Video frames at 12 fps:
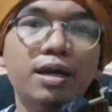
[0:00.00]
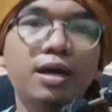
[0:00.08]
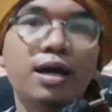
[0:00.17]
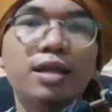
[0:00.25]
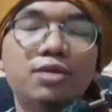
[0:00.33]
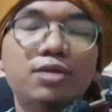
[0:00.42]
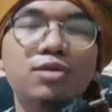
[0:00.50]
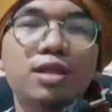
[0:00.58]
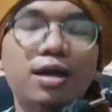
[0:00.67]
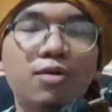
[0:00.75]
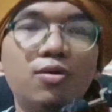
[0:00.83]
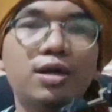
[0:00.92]
hal itu
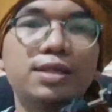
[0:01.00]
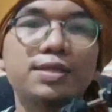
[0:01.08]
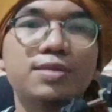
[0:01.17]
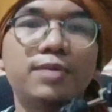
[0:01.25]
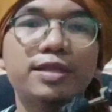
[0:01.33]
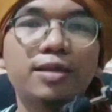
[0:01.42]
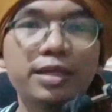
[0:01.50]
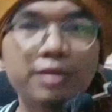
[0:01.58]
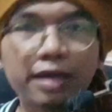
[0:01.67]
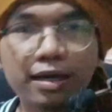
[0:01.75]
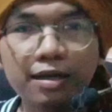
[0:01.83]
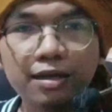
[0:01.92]
dilakukan
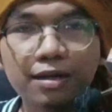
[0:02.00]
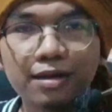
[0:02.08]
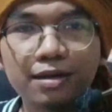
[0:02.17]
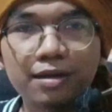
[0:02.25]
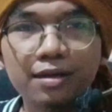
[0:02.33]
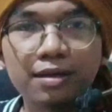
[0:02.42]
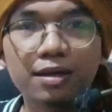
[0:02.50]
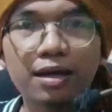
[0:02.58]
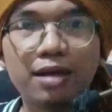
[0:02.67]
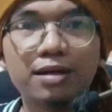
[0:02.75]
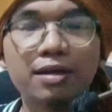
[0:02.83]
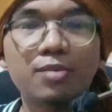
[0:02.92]
semata-mata
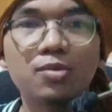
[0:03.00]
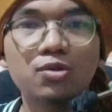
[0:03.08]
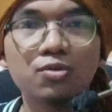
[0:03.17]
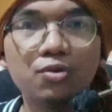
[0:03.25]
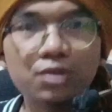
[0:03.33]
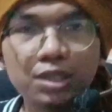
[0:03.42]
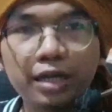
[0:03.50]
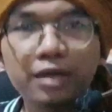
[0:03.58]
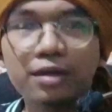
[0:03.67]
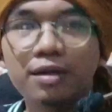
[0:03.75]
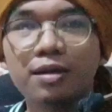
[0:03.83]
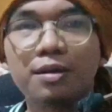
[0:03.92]
karena
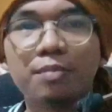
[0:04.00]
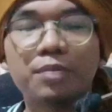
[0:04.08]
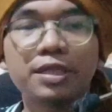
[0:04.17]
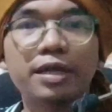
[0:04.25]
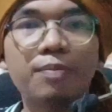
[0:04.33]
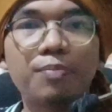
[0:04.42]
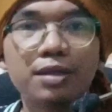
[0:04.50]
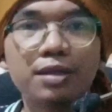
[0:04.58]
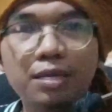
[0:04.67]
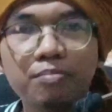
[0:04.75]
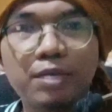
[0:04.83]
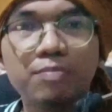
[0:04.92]
menurutnya pendapat
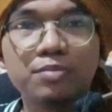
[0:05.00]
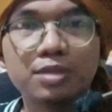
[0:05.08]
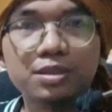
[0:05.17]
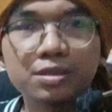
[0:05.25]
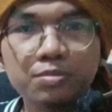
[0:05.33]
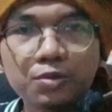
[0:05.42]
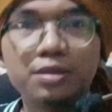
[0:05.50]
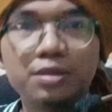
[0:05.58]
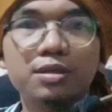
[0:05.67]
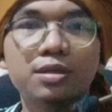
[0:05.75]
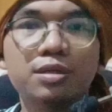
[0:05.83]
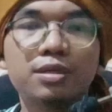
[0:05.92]
imam tersebut
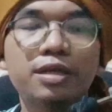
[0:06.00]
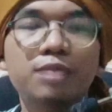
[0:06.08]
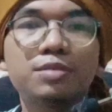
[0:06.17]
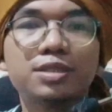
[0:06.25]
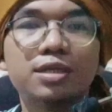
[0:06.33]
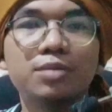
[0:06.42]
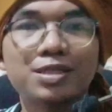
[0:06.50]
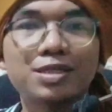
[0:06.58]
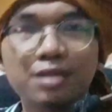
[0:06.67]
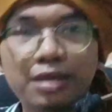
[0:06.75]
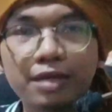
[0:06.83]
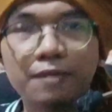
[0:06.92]
tidak bisa
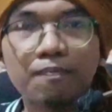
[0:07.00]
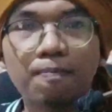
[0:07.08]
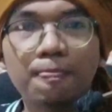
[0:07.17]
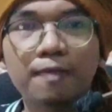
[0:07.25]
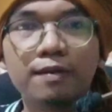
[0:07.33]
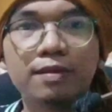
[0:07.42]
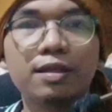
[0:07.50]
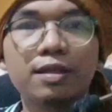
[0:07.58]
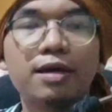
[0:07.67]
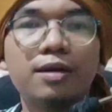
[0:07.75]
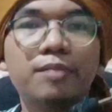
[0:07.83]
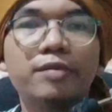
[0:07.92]
dipastikan
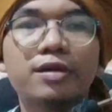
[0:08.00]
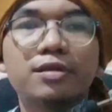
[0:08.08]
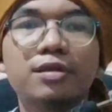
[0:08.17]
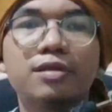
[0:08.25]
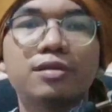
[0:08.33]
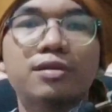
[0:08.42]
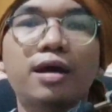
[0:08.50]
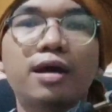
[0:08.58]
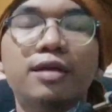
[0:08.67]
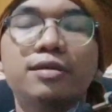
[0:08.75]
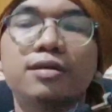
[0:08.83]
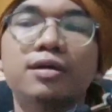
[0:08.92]
telah
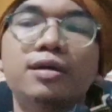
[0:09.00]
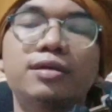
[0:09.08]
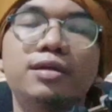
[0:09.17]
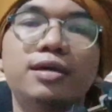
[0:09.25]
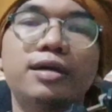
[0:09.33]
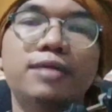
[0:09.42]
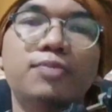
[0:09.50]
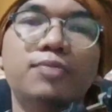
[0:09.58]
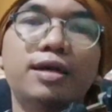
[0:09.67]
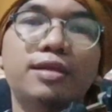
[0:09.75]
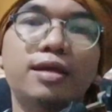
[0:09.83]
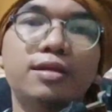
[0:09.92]
bertentangan dengan
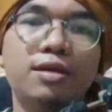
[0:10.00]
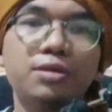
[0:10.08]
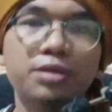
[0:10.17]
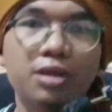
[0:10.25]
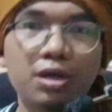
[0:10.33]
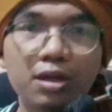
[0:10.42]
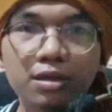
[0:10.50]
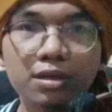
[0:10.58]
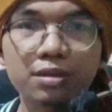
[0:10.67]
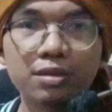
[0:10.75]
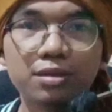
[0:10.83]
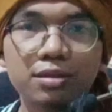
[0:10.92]
perkataan Allah
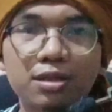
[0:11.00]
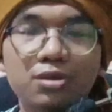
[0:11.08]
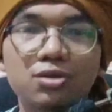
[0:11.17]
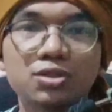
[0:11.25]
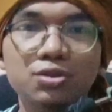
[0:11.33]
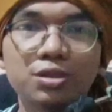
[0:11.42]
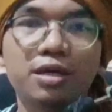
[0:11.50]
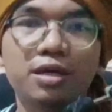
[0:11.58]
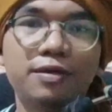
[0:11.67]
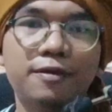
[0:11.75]
dan Rasulnya.